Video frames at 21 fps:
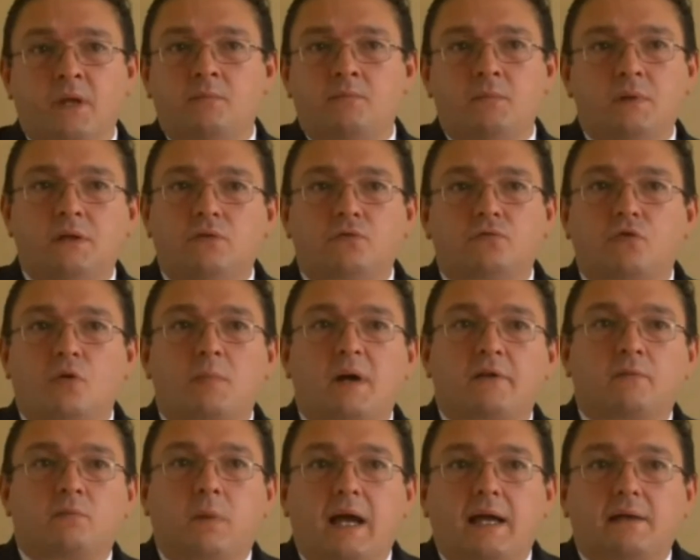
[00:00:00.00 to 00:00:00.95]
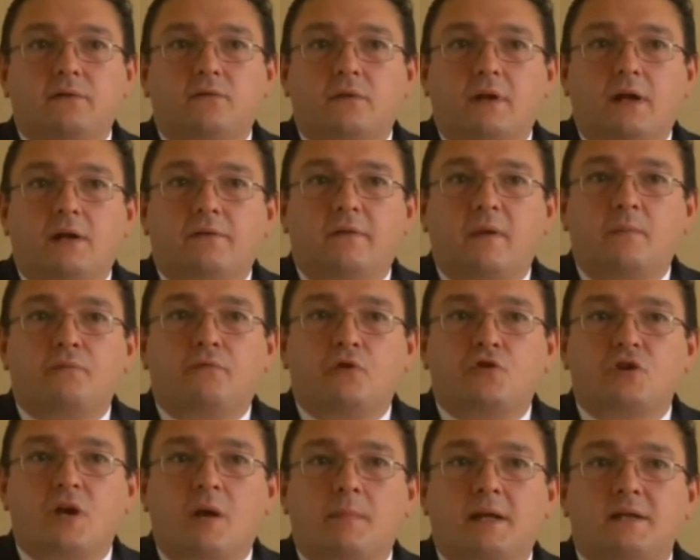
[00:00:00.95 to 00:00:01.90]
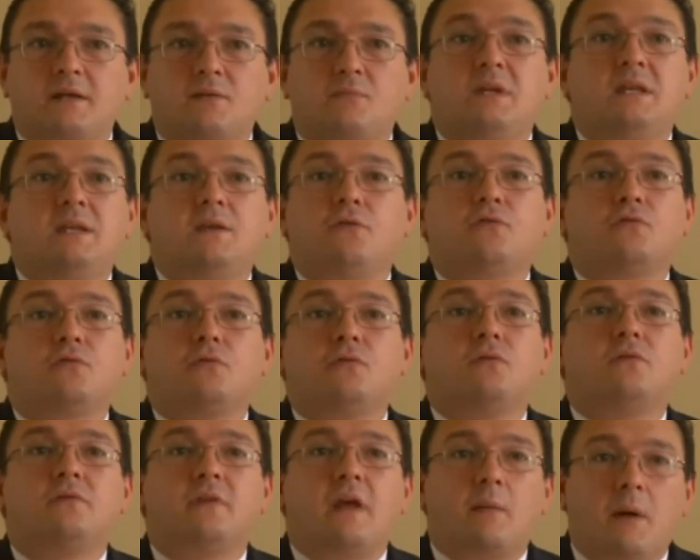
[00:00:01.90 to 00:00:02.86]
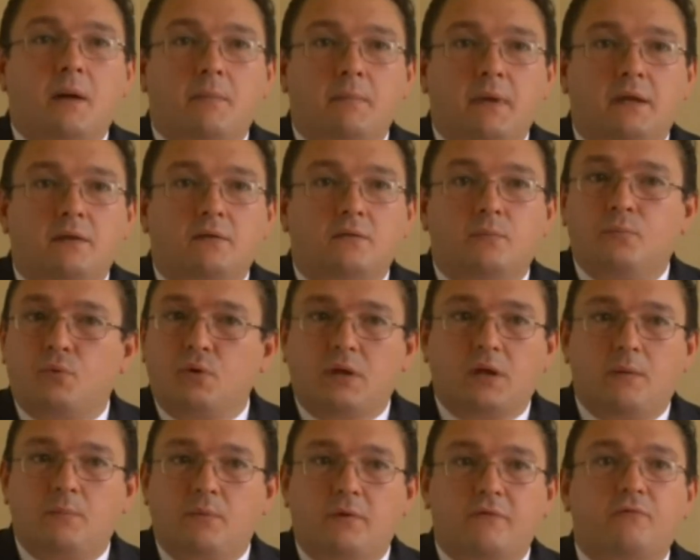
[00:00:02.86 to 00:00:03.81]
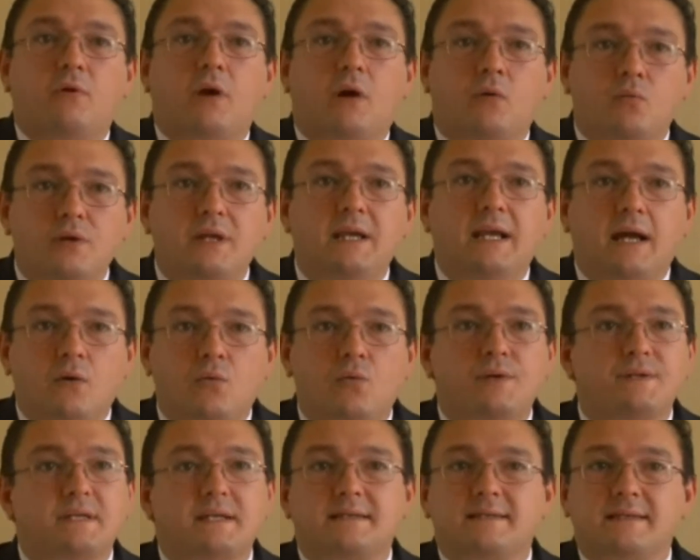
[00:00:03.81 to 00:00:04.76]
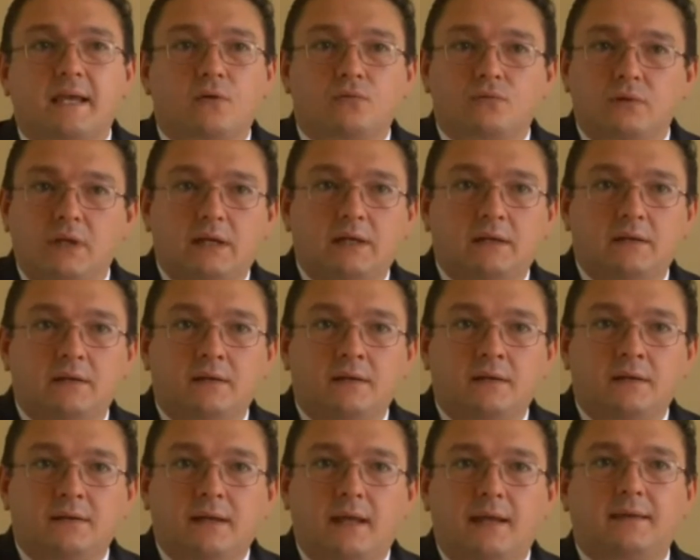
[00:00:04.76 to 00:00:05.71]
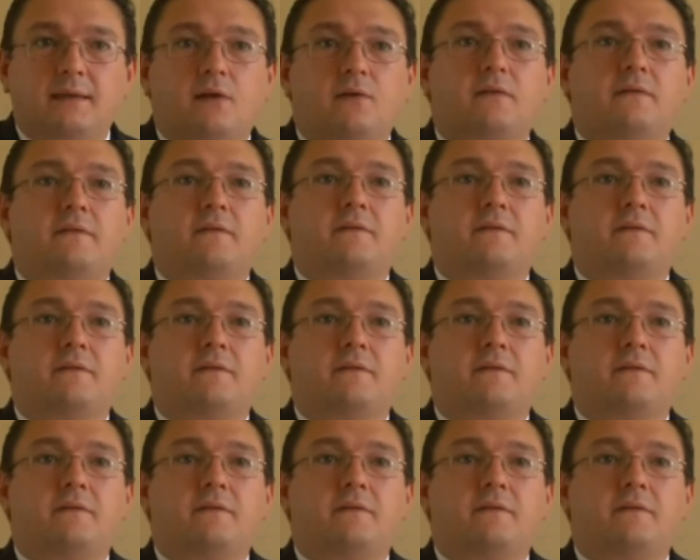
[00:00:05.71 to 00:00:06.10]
O ministro Tomás Bastos ela sempre foi chamado de ministro do desarmamento. Por quê? Porque foi a única coisa que saiu dele. Né? Então eles